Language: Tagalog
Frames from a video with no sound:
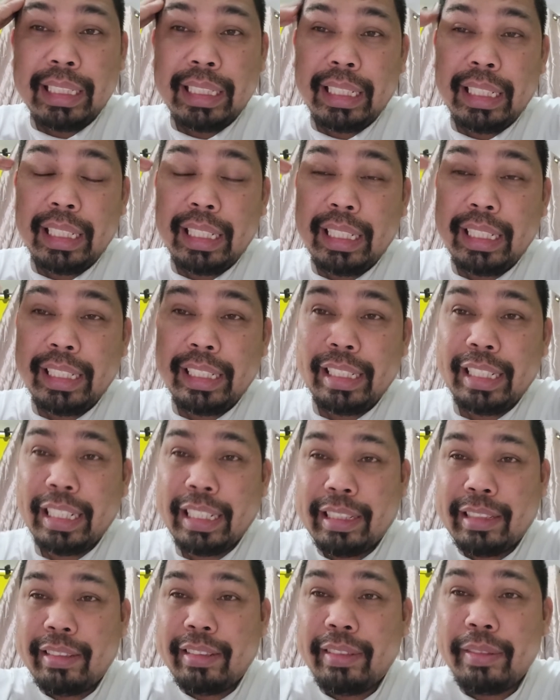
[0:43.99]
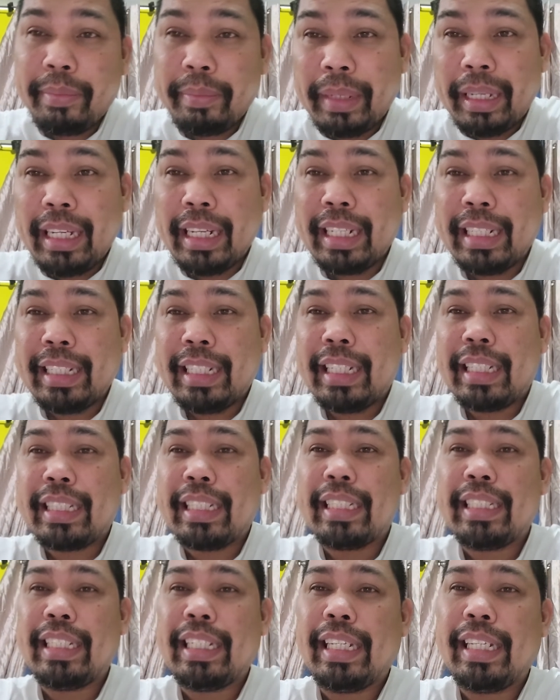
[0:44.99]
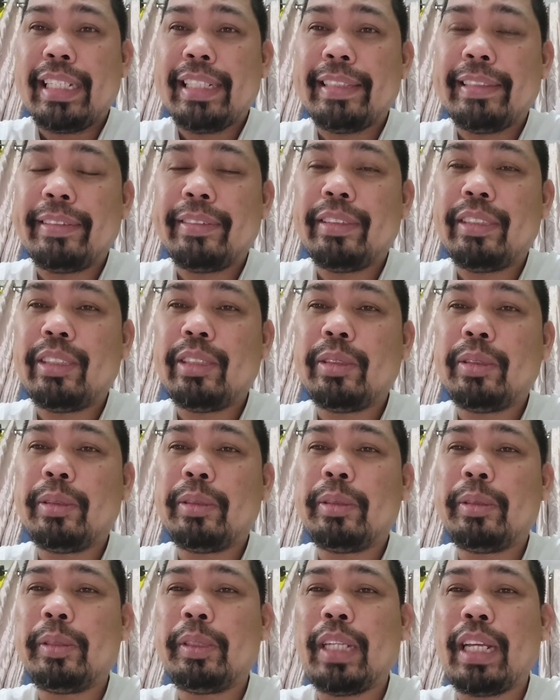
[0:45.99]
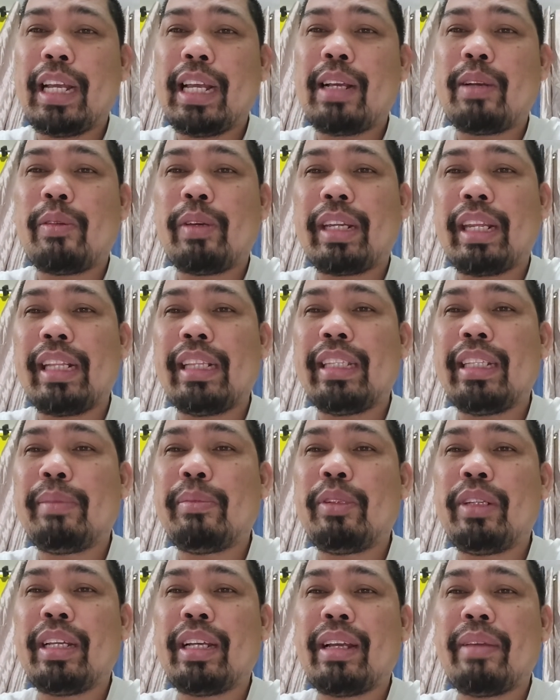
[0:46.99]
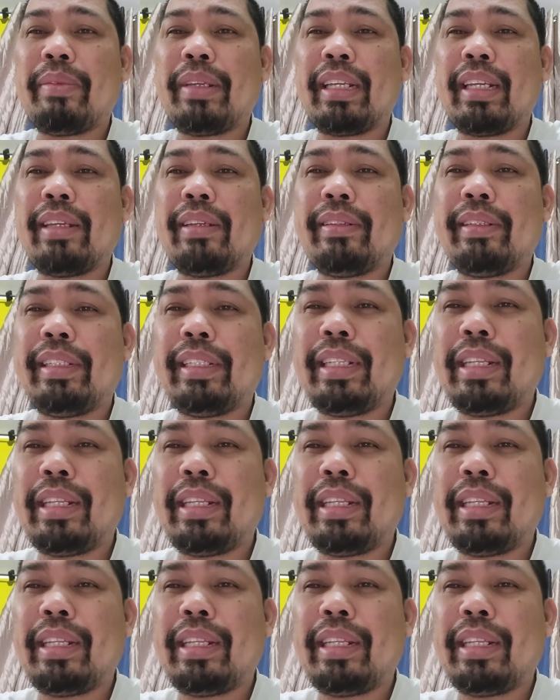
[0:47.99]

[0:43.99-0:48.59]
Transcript: Ay, nako, may lagnat kasi. So, naka-quarantine muna kami ngayon.